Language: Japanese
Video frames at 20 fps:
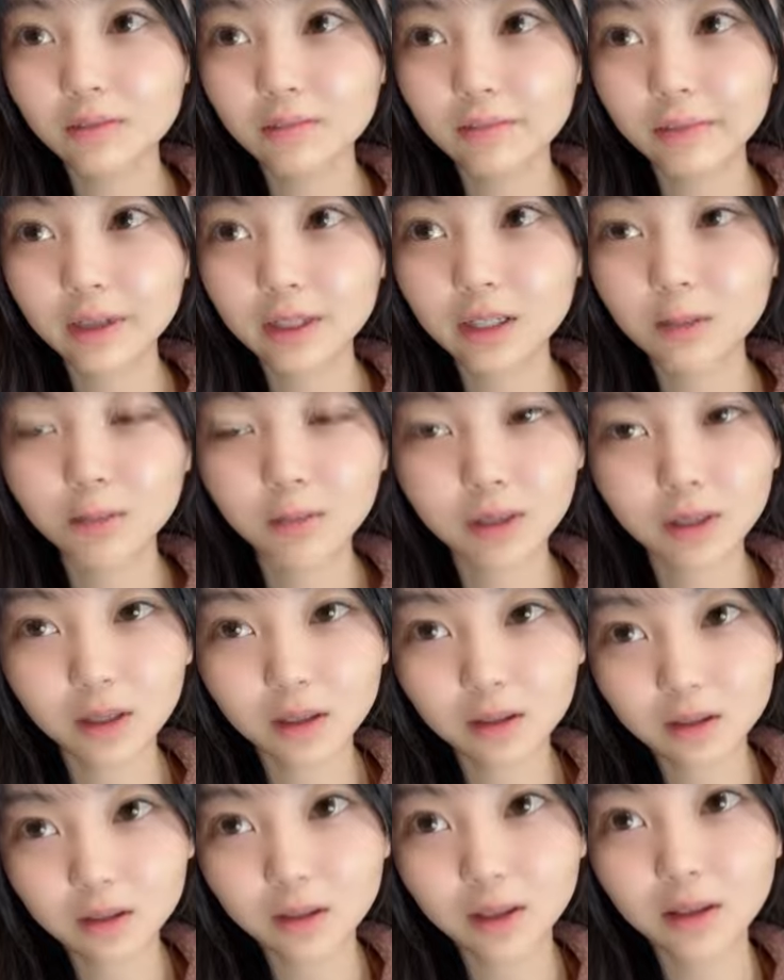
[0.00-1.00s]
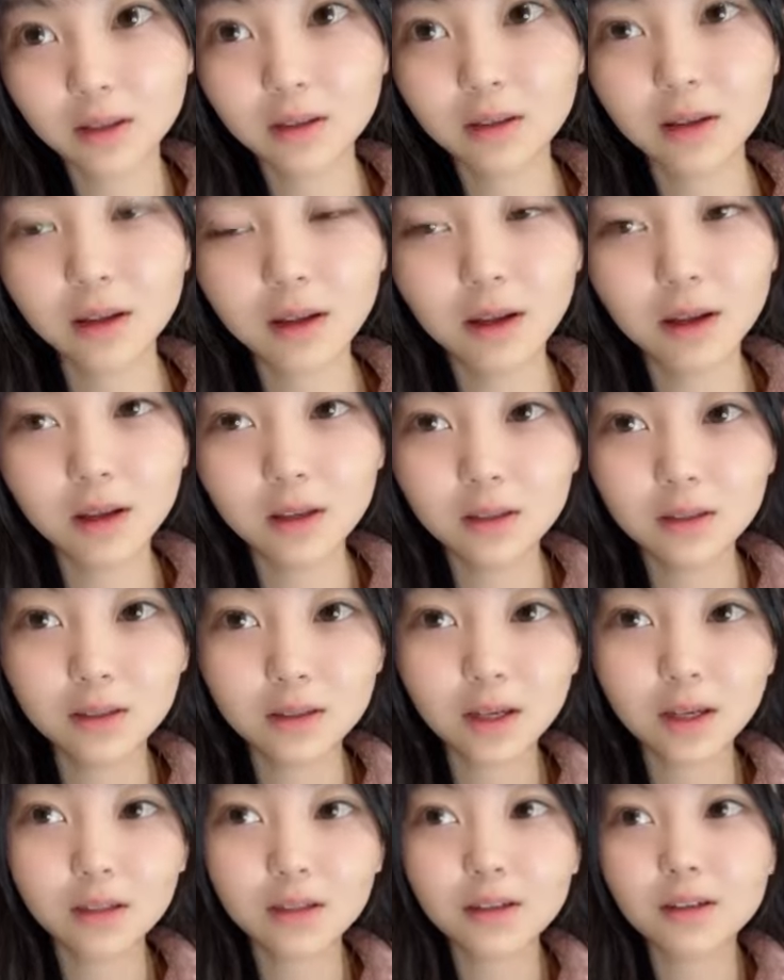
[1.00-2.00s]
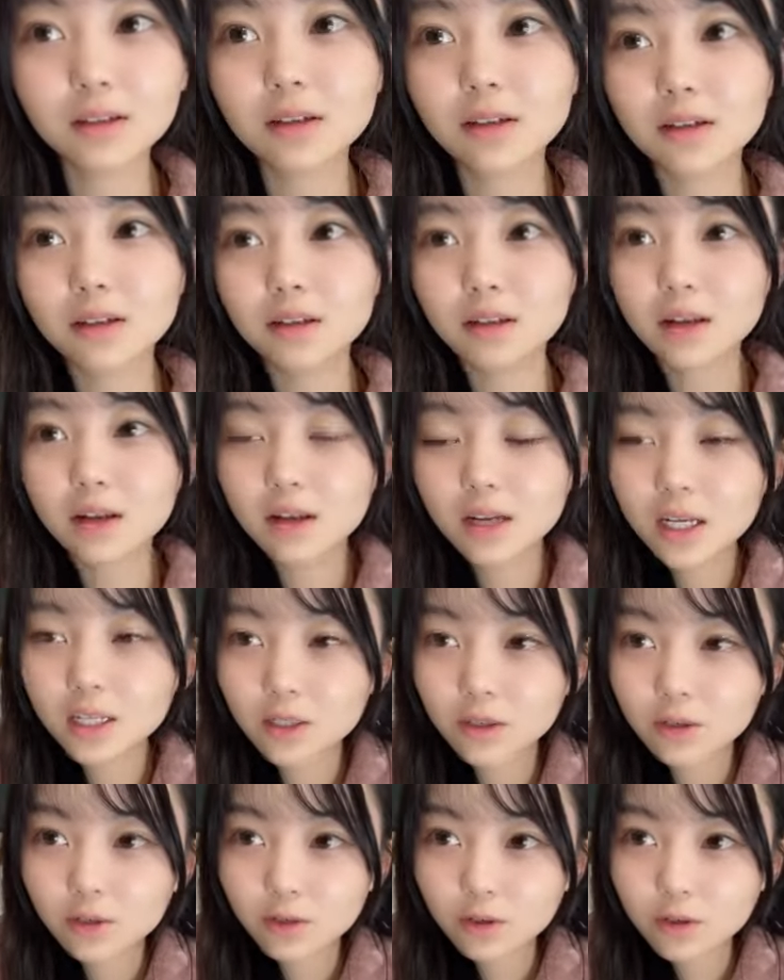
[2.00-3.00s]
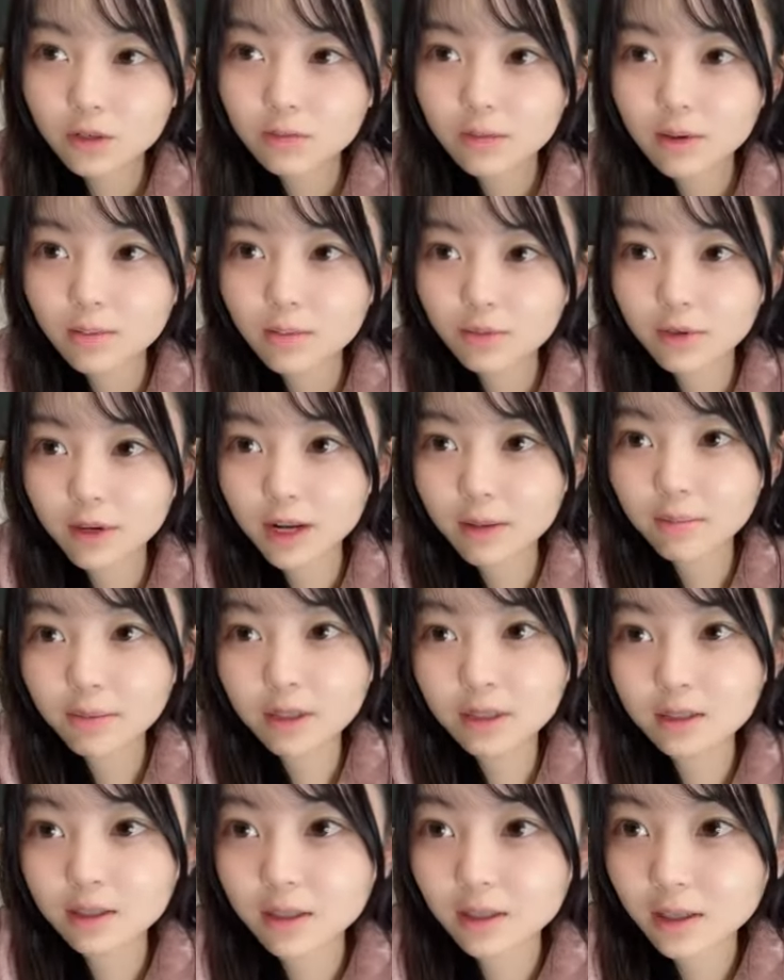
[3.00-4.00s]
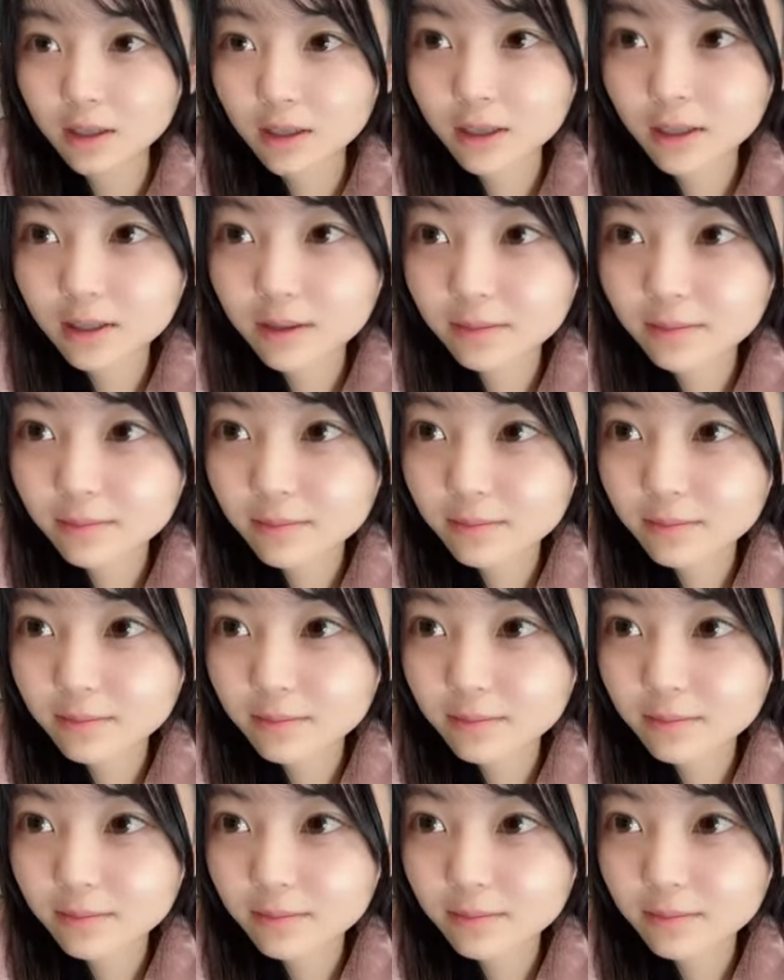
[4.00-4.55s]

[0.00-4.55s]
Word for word: パジャマですねサンタさん2年連続クマもらいましたね